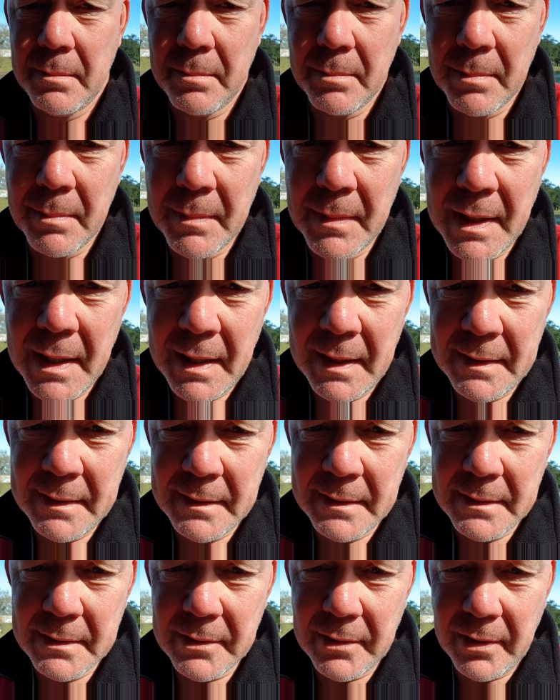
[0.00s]

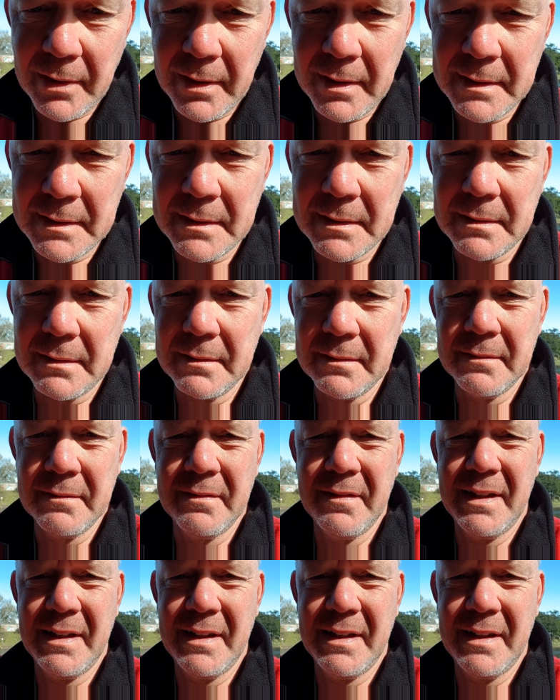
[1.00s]
Mann, Drosten,